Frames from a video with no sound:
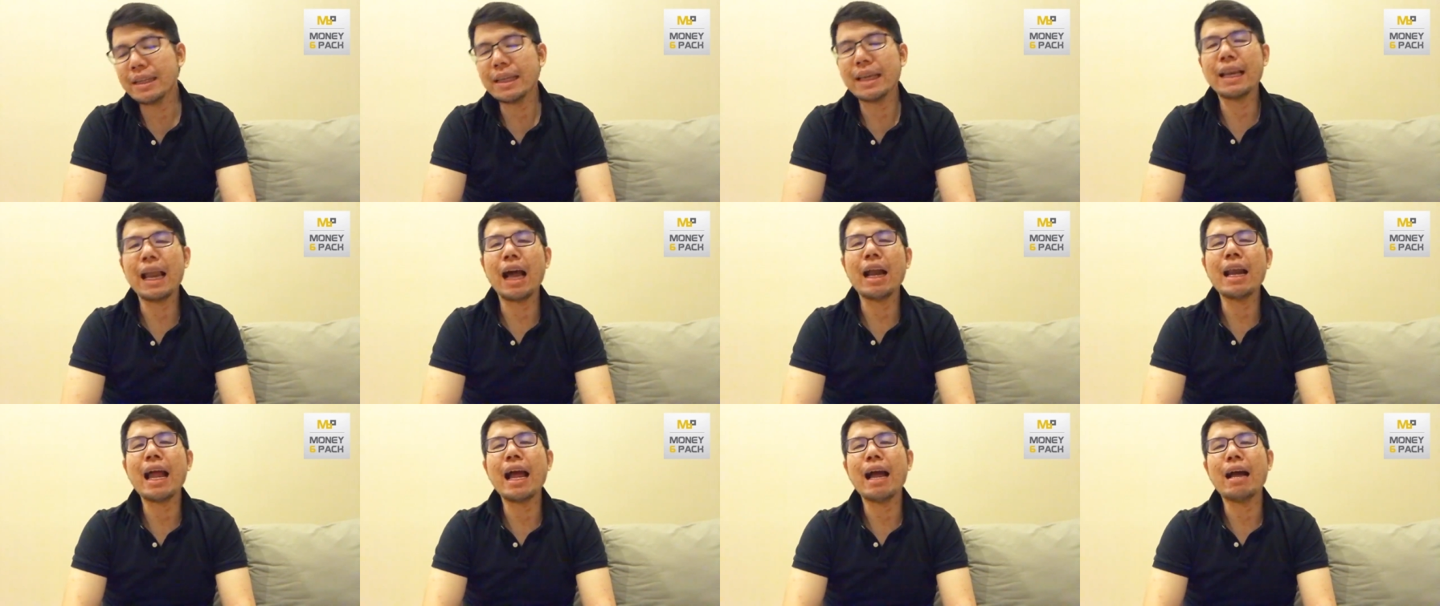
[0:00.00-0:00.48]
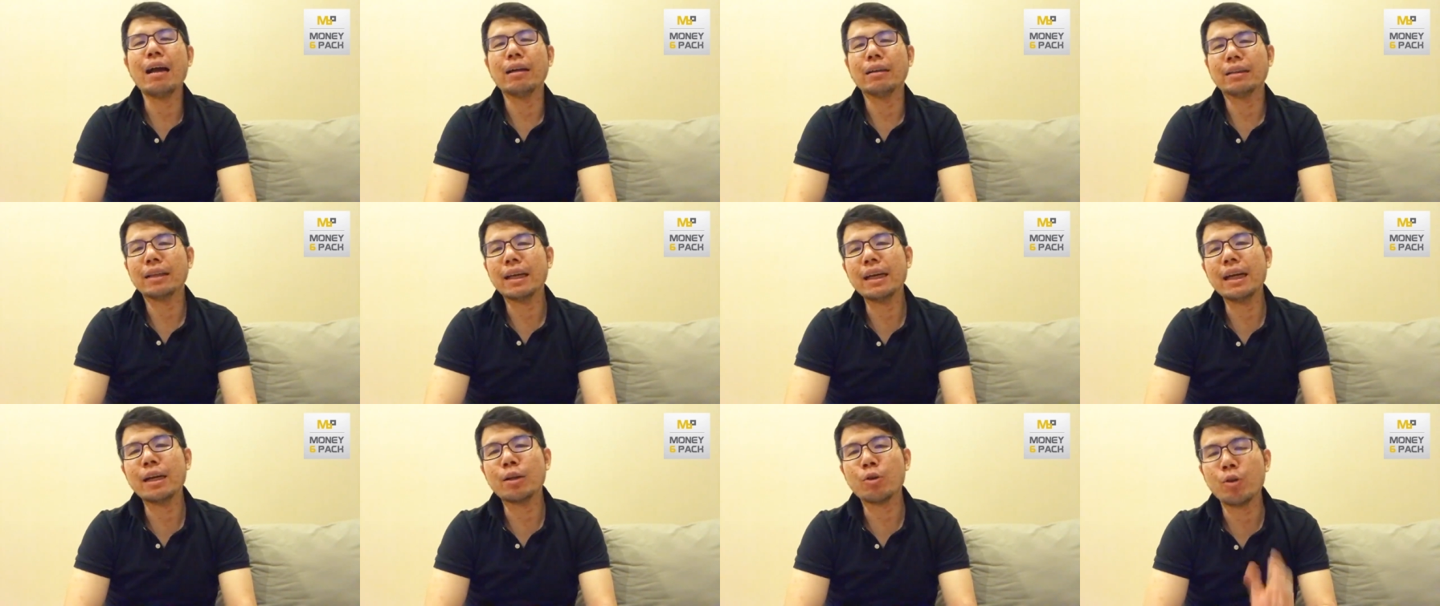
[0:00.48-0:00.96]
แล้วเนี่ยถ้า
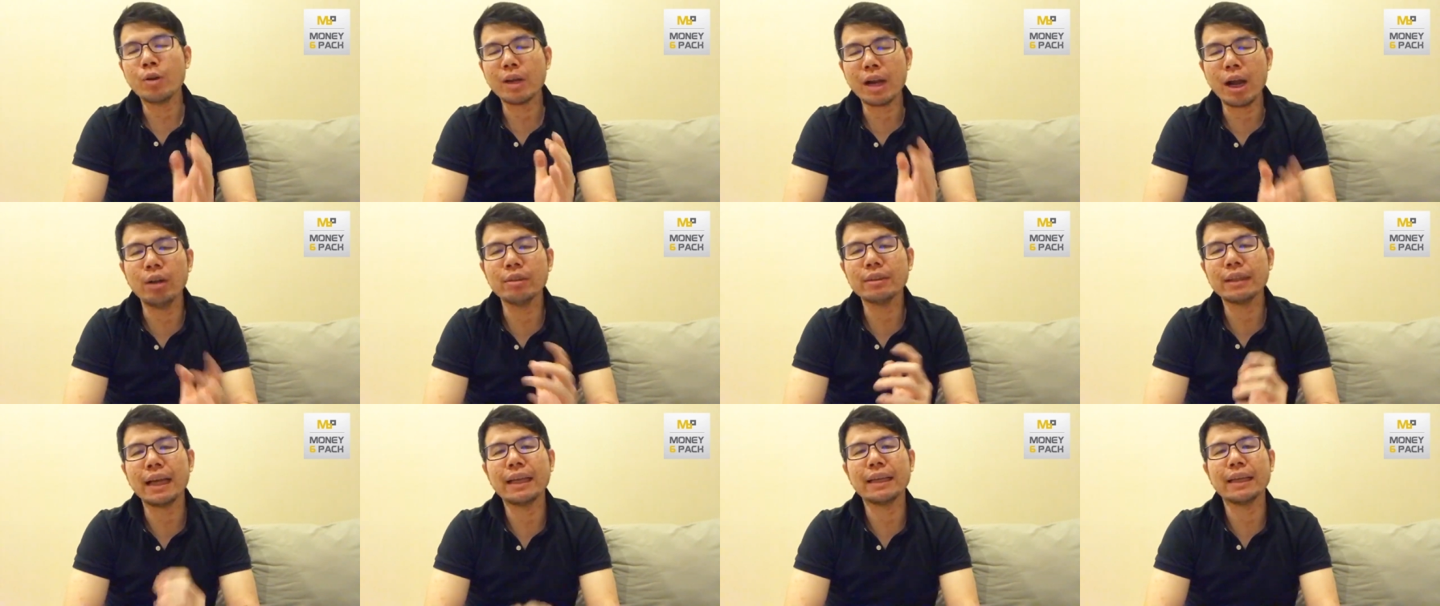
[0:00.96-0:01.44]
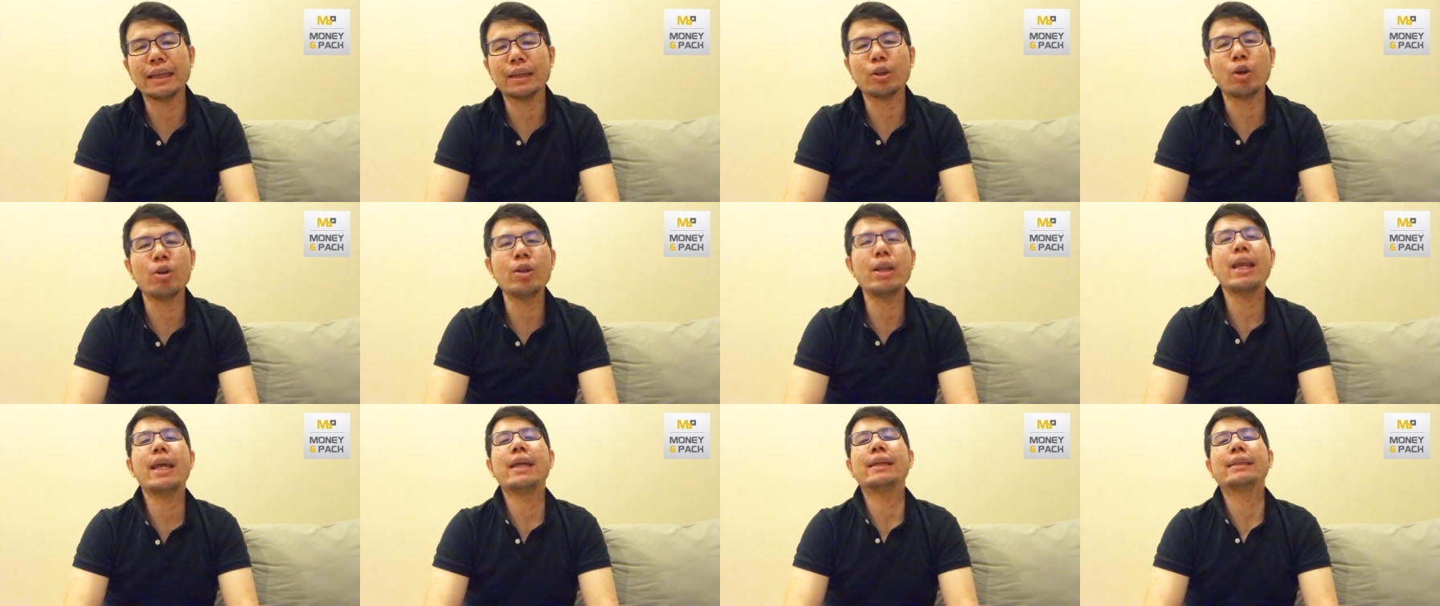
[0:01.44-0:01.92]
เกิดคุณเข้าใจถึงต้น
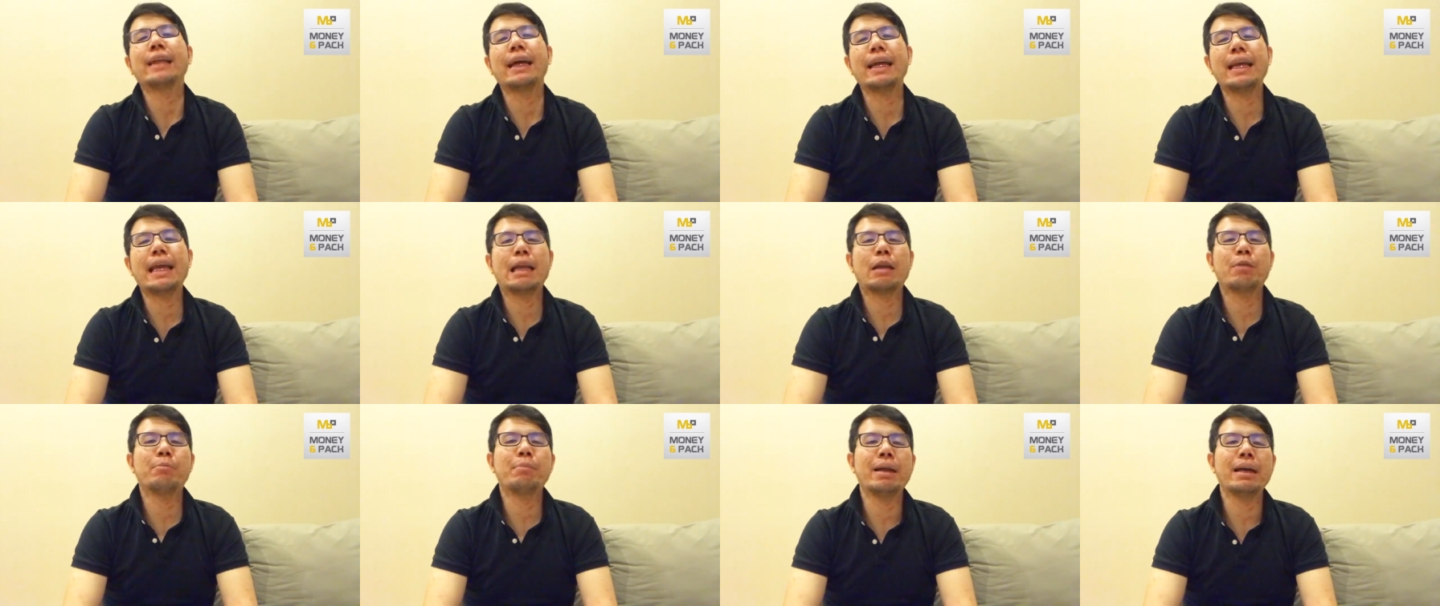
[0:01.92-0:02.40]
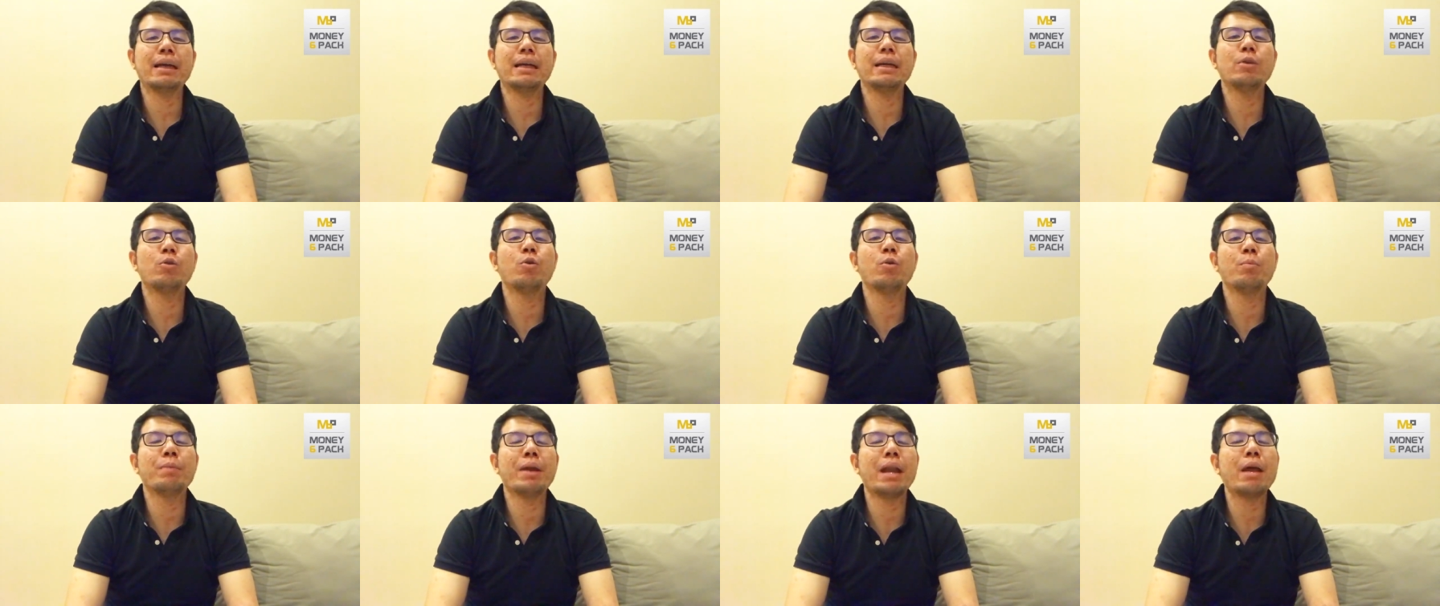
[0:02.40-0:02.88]
เหตุสาเหตุของมันแล้วคือคุ
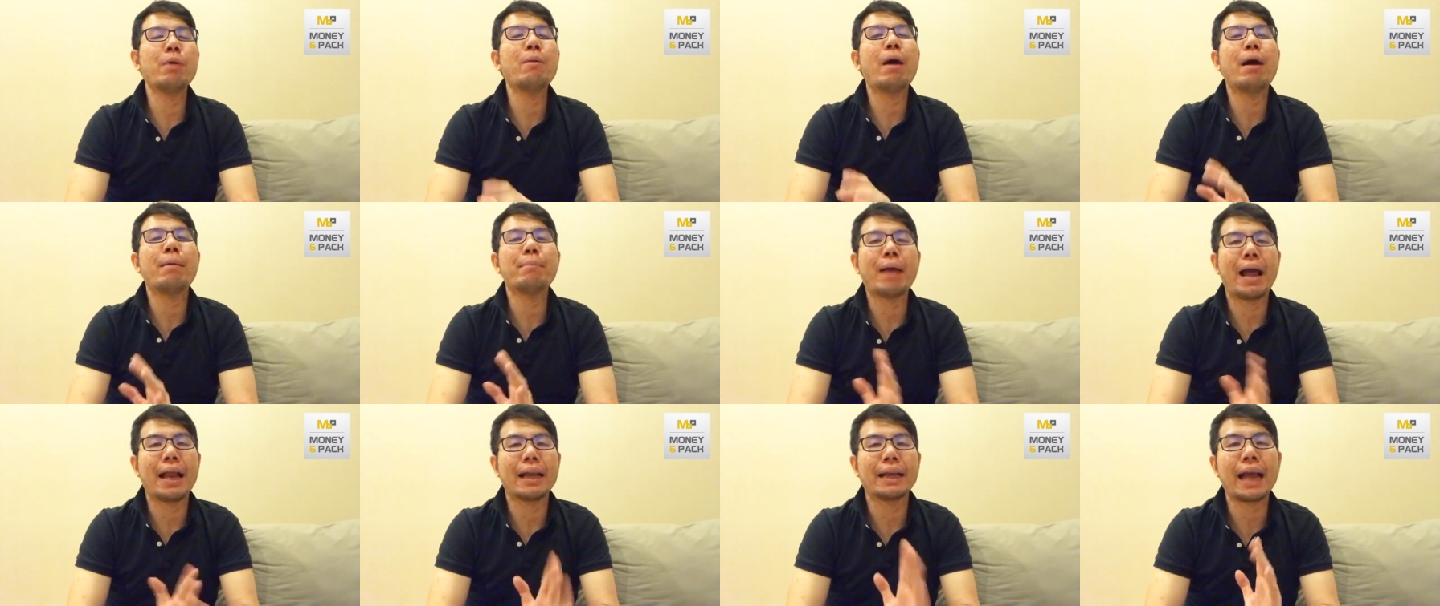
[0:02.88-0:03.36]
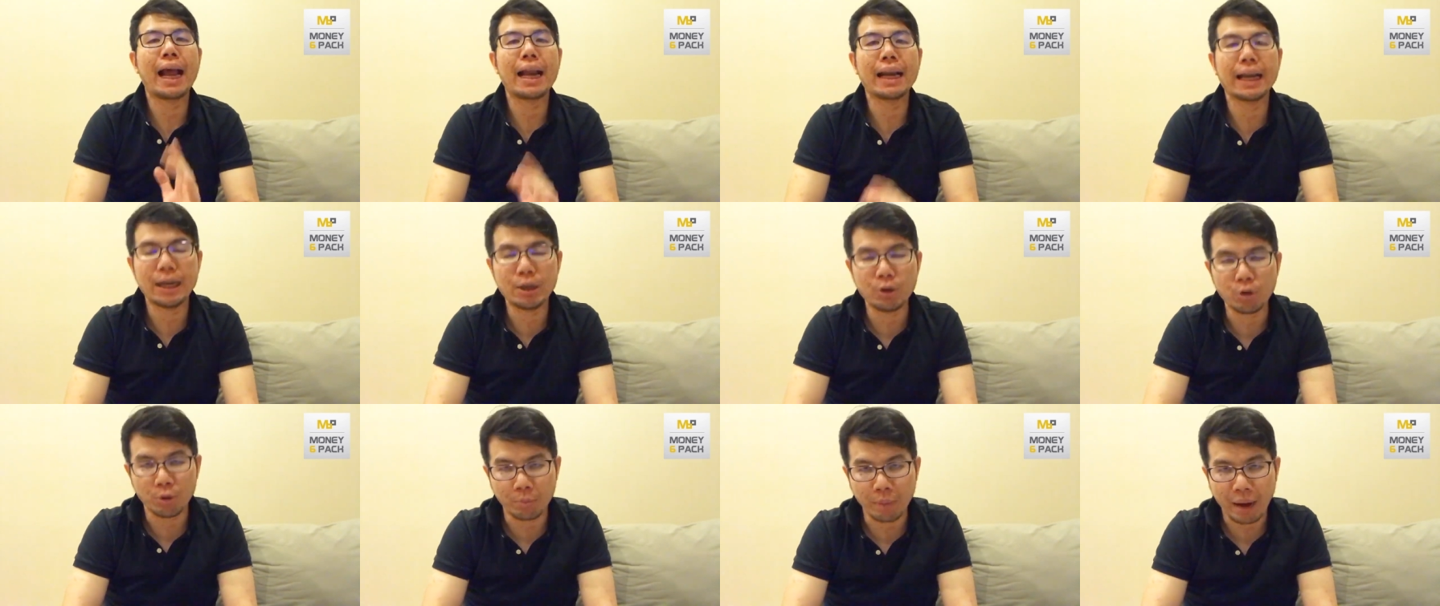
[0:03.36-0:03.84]
ณไม่ได้วางแผนการเงิน
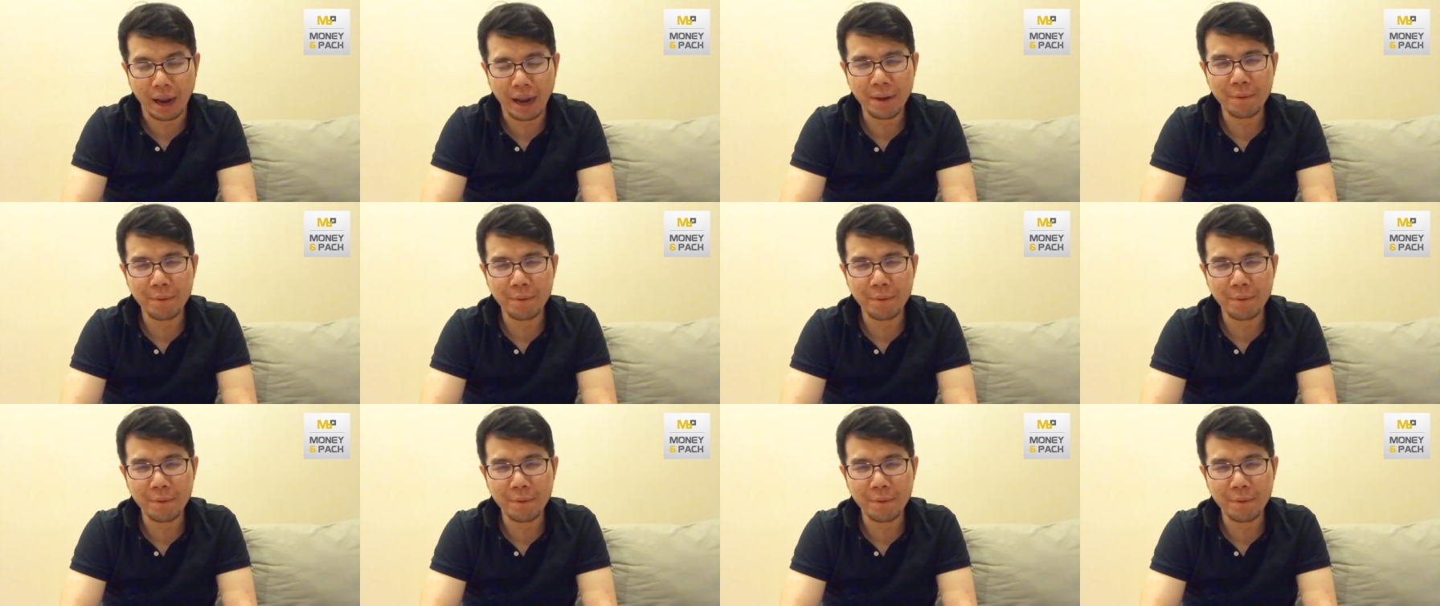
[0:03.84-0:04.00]
ถูกไหม